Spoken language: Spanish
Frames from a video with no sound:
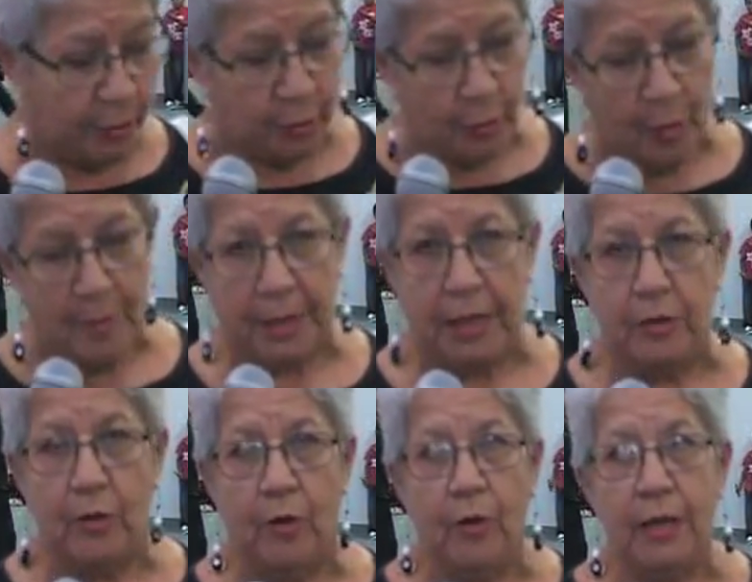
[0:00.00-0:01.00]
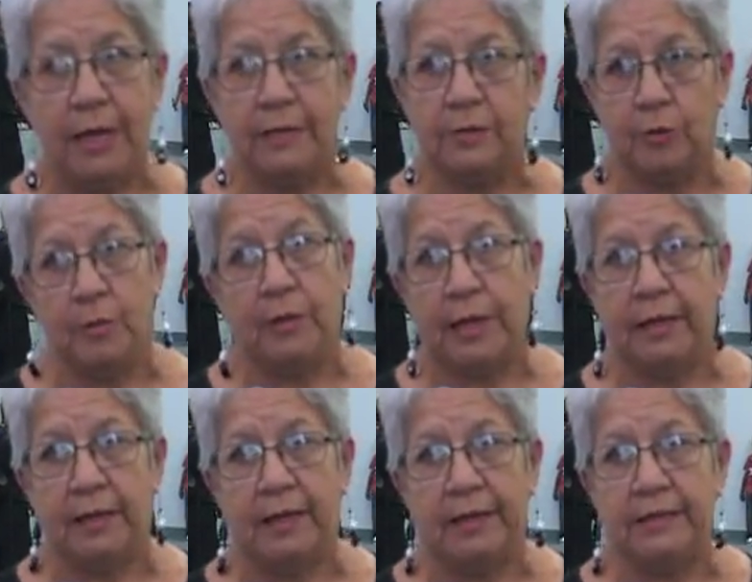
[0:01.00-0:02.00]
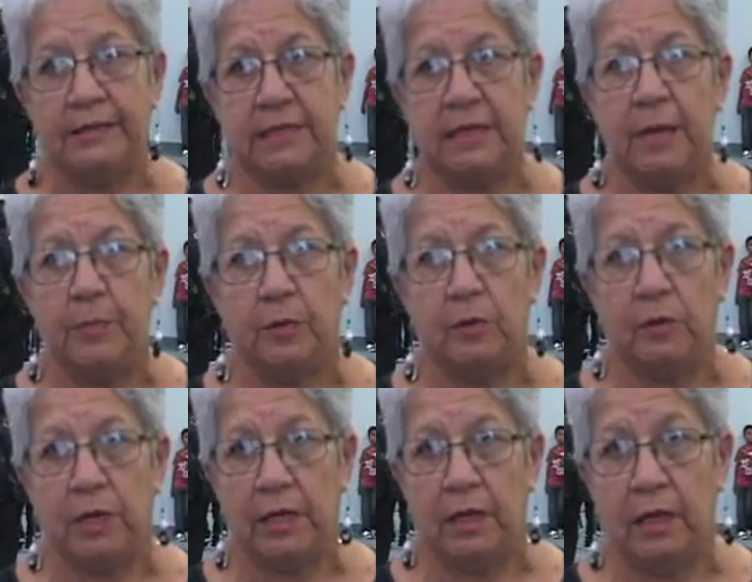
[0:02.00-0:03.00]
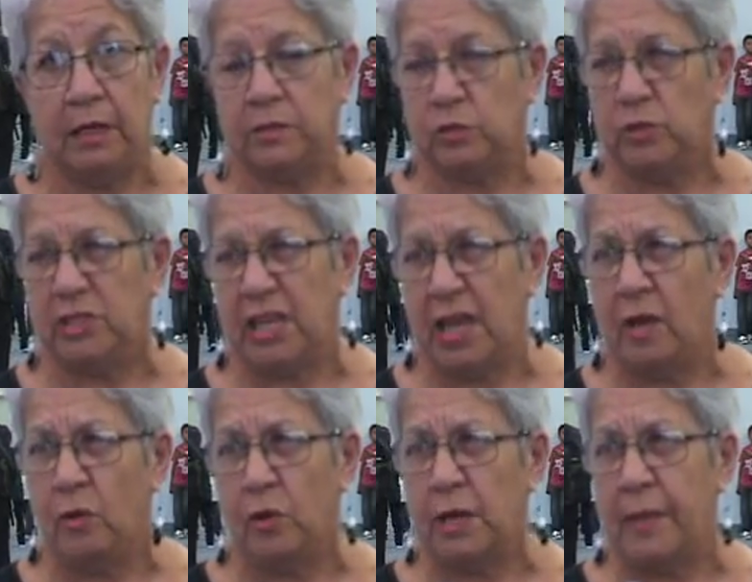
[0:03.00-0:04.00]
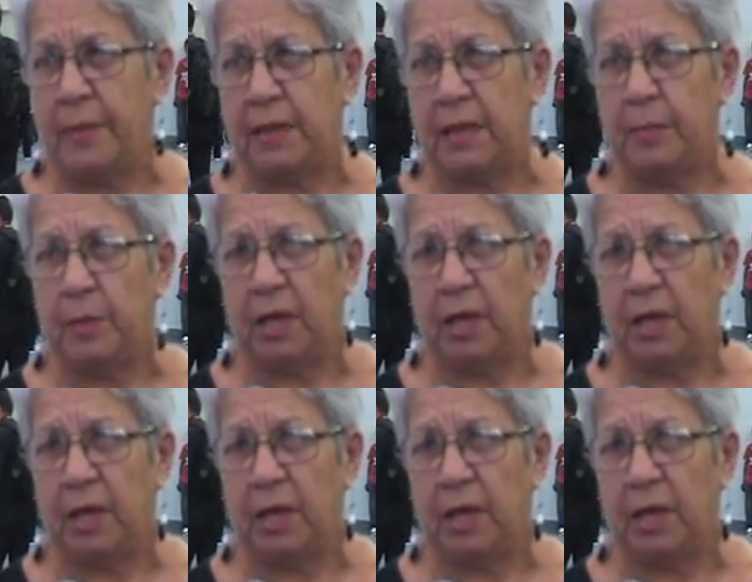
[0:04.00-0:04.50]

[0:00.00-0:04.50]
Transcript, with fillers: Otro compré yo. Estoy muy agradecida por lo que escuché ahora, ¿verdad?